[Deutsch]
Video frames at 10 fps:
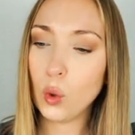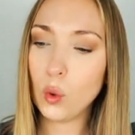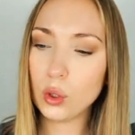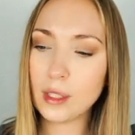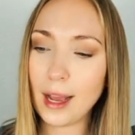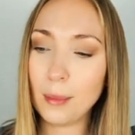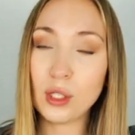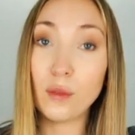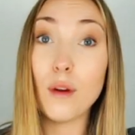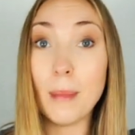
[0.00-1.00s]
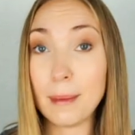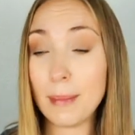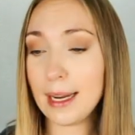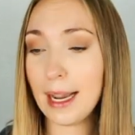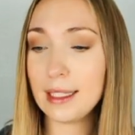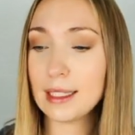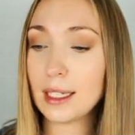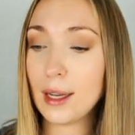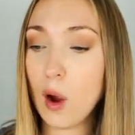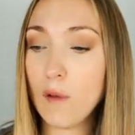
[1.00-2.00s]
Und da habe ich für meinen Mann eins
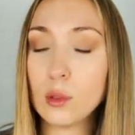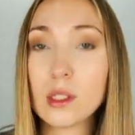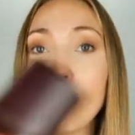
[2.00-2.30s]
gekauft und